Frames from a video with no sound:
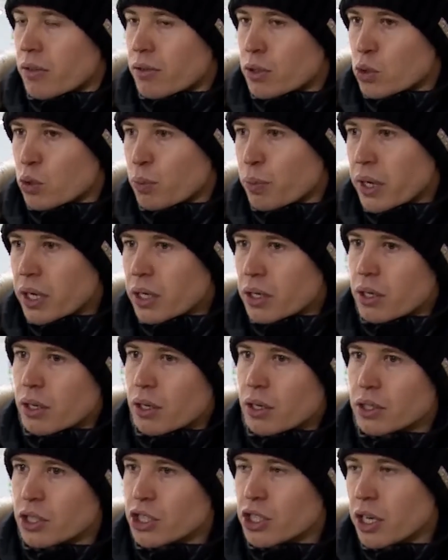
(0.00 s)
выступать
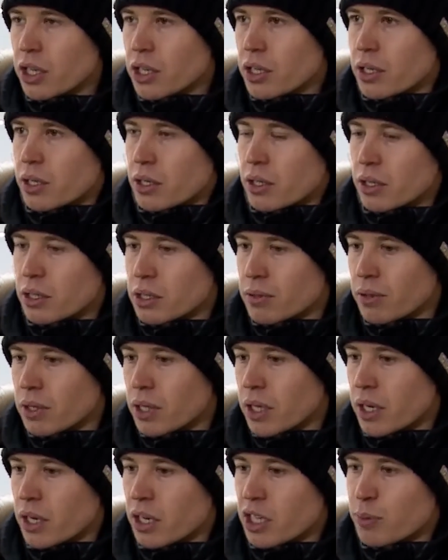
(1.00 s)
и защищать
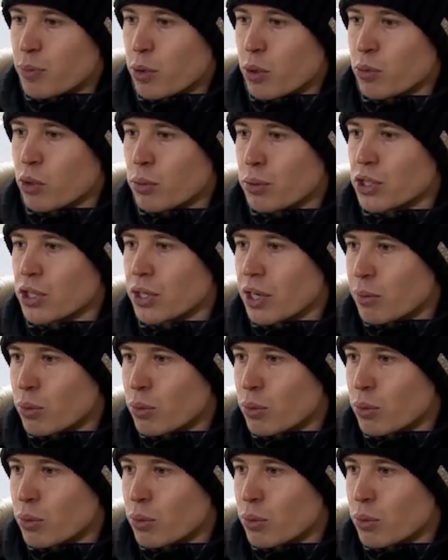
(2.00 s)
света «Газпром» добыча